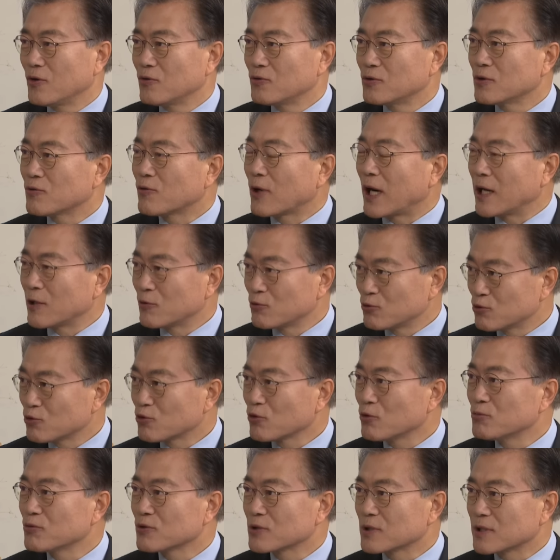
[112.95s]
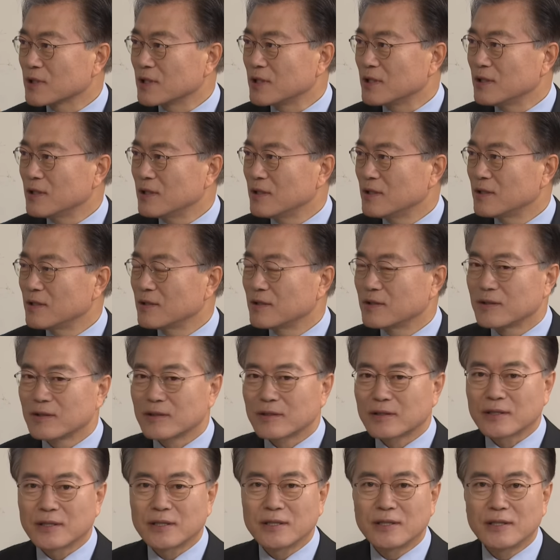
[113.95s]
우리 광주로부터
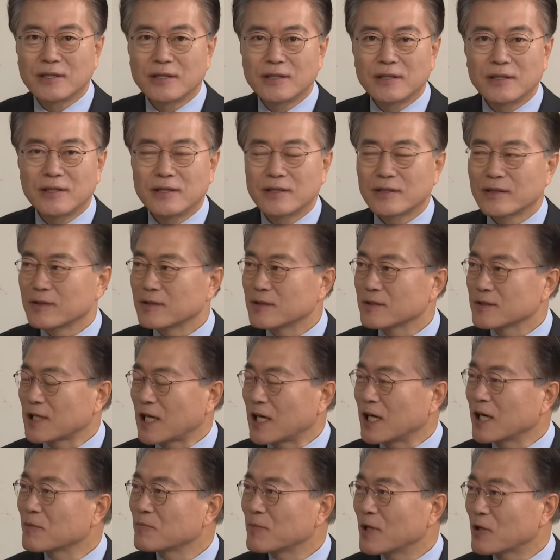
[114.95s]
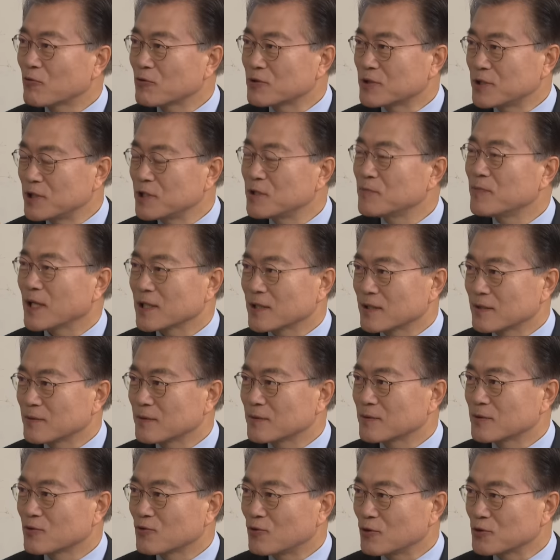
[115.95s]
더 사랑받고
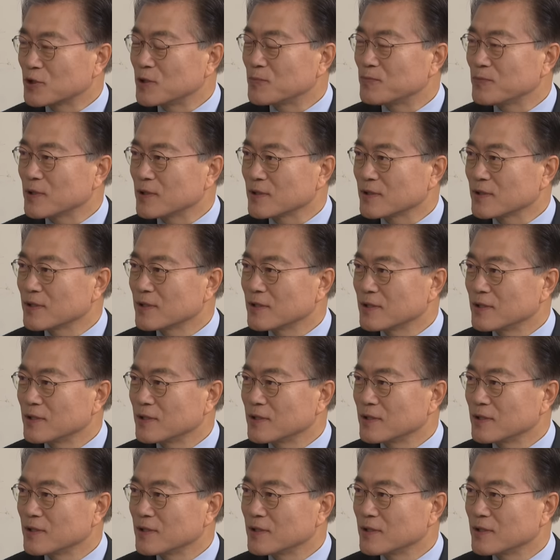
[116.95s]
지지받고 싶은